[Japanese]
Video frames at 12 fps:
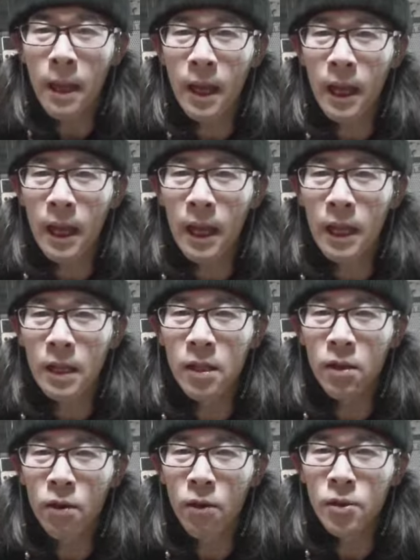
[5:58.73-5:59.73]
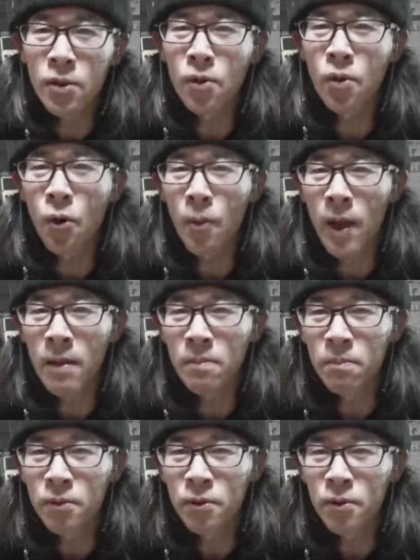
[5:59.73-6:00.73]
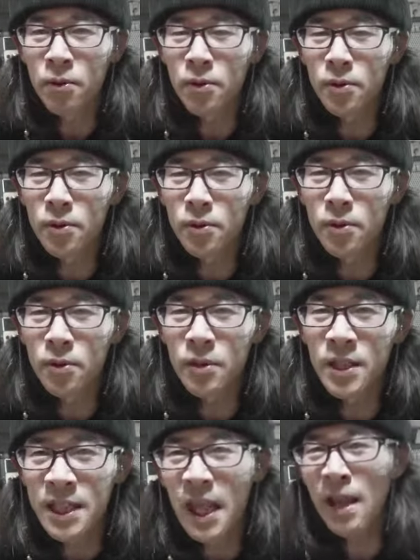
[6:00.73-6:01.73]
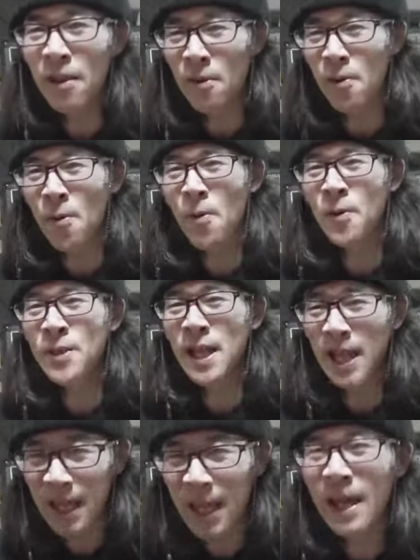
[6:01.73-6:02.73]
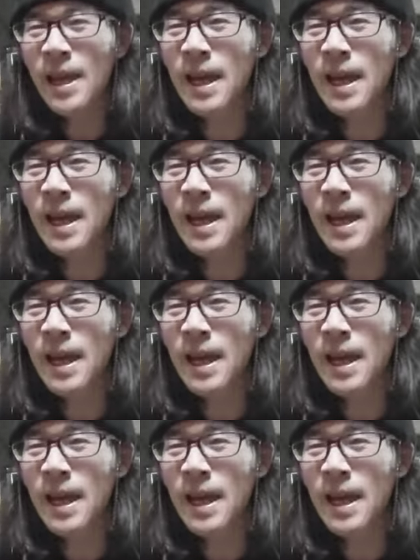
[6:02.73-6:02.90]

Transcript: えーと、そういうオペアンプ自体をこう設計